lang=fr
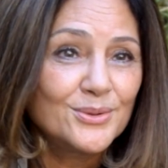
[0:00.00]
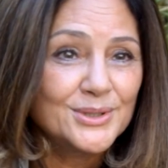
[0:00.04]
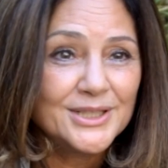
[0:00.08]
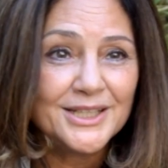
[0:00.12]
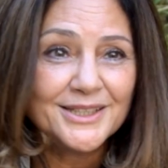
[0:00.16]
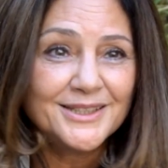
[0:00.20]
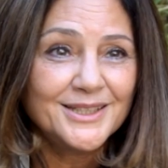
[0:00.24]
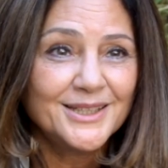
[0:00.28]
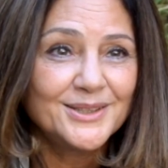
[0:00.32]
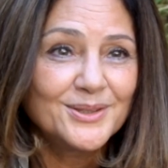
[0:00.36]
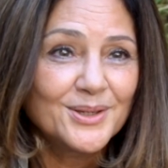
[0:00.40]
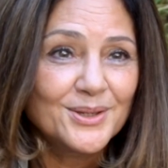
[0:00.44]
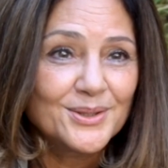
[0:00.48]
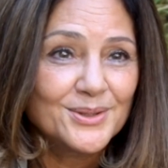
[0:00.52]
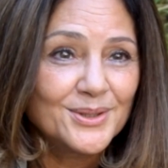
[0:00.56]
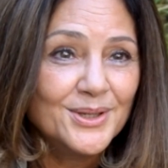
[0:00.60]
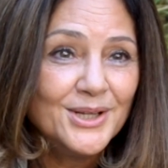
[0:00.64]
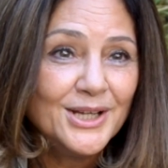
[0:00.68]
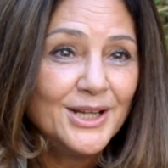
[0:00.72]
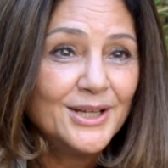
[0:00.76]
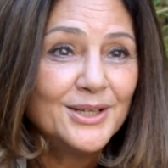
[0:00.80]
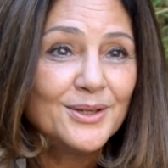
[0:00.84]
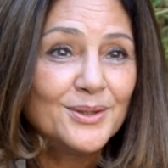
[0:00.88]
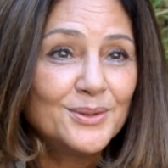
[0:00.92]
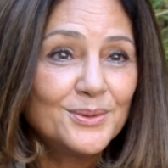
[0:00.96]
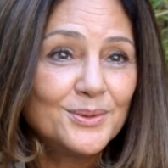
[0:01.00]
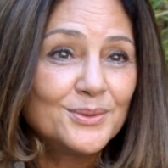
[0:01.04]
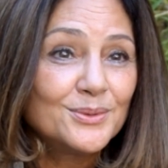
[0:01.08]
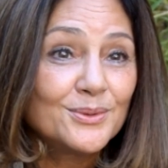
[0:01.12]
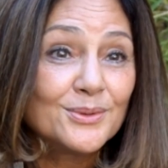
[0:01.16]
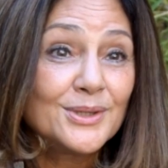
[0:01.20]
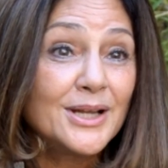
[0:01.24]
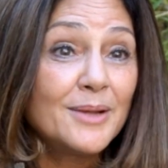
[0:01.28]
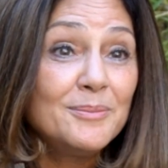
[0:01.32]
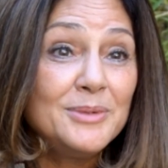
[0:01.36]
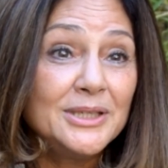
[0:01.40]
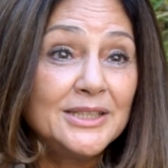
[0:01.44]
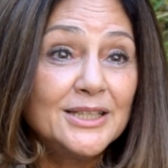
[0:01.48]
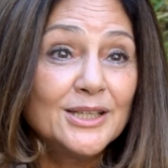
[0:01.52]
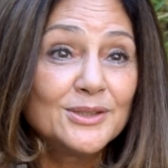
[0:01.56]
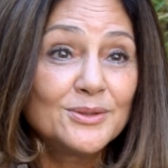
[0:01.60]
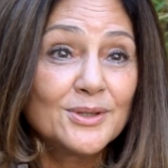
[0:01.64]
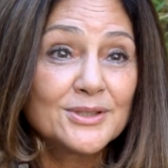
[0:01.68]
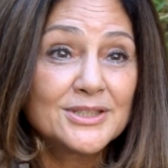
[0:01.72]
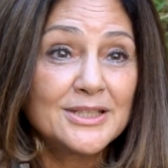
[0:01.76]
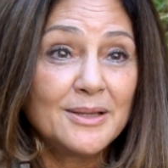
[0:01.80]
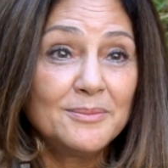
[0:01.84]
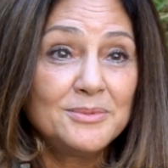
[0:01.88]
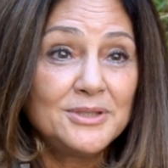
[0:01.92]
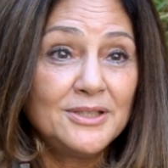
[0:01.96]
On, était dans, on, habitait
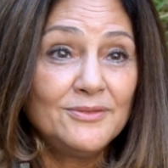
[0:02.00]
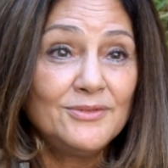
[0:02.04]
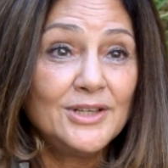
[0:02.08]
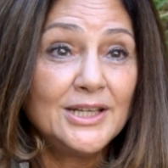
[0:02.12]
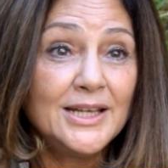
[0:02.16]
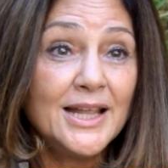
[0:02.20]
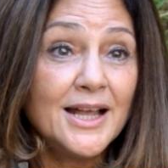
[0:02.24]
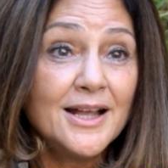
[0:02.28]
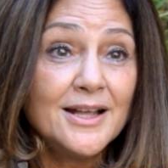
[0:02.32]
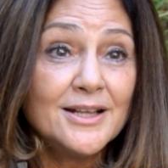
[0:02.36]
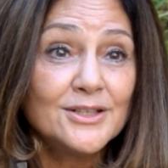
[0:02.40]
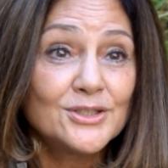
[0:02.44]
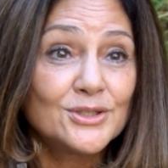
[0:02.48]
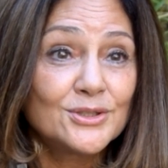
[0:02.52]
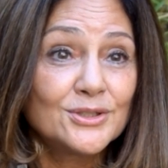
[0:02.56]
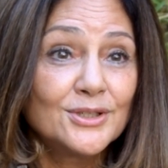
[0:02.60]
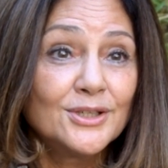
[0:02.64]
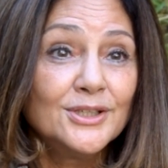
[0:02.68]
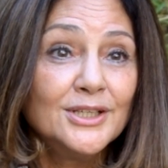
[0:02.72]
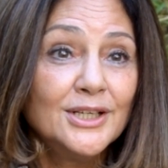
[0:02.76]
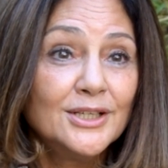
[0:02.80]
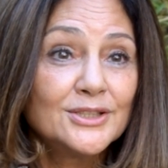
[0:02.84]
dans un petit village,